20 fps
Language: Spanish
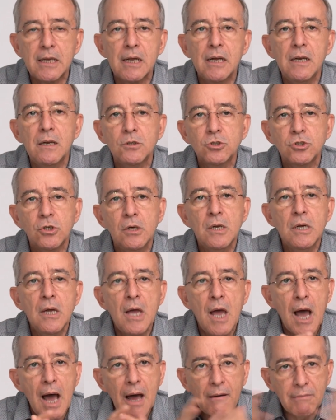kilos,
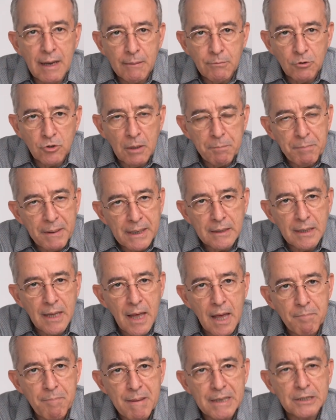hablamos de
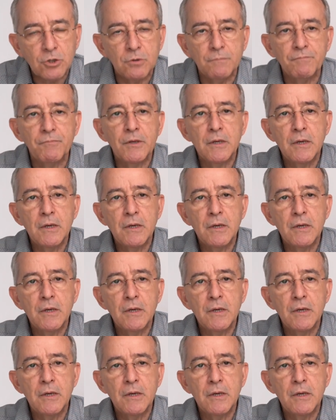pérdida de peso.